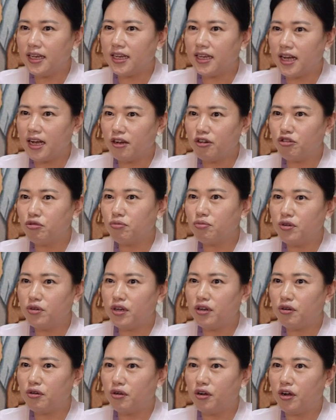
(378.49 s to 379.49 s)
양주
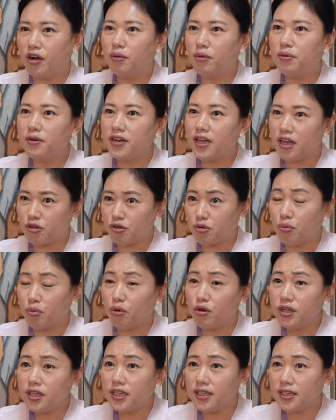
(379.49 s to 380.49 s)
부리로 업을 계속
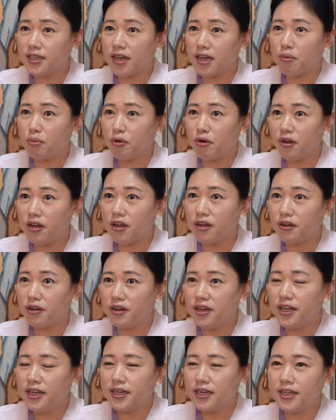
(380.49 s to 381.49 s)
모시던 게 보여요.